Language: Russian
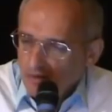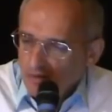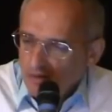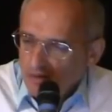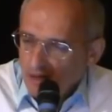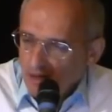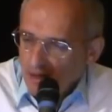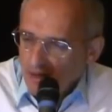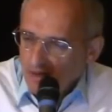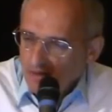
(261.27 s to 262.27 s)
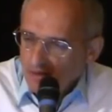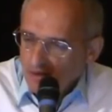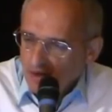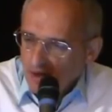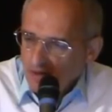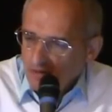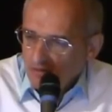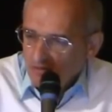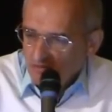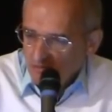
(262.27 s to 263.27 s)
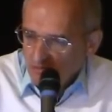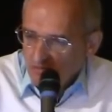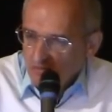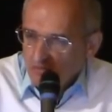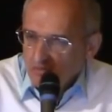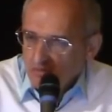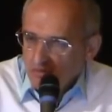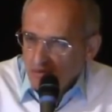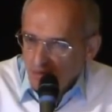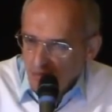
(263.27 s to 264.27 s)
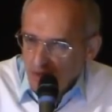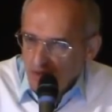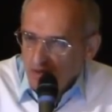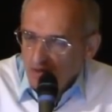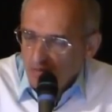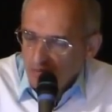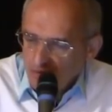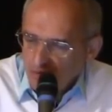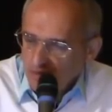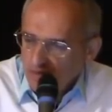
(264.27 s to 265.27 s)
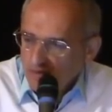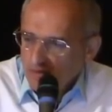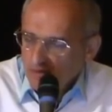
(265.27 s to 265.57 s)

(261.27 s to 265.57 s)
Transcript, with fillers: сострадание означает то нормально к этому относиться.